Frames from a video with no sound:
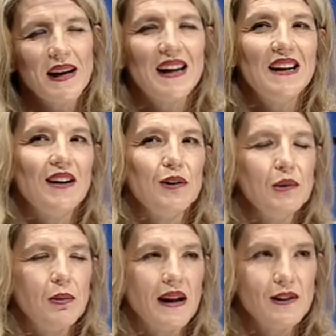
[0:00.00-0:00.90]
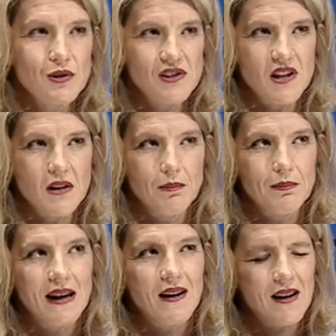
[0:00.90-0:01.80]
magari a livello di palato sì,
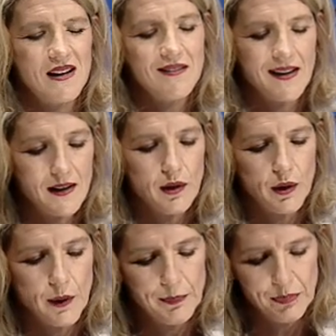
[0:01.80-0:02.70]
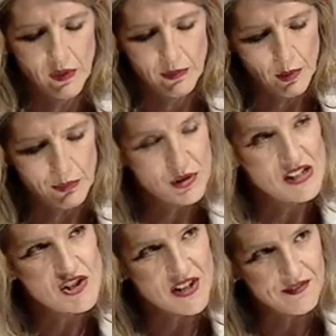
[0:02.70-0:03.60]
ma a livello proprio
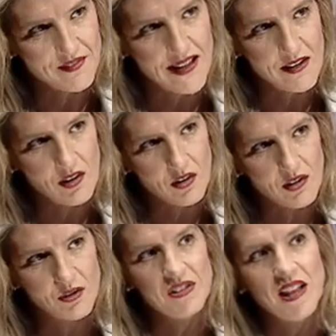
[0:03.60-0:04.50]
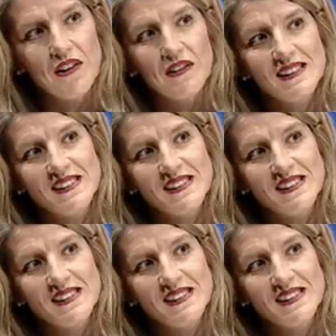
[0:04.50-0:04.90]
del cervello okay. non danno